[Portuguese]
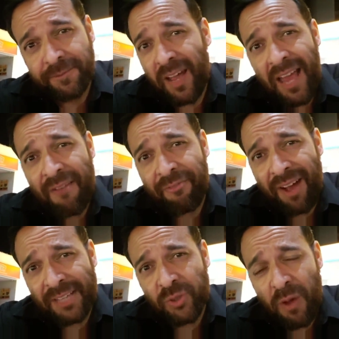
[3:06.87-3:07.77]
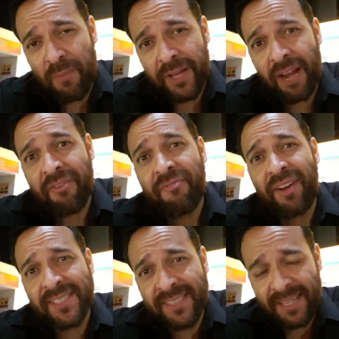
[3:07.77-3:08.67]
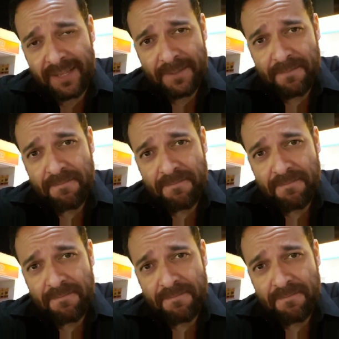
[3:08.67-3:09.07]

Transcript: Falar é fácil, meu amigo, quero ver fazer.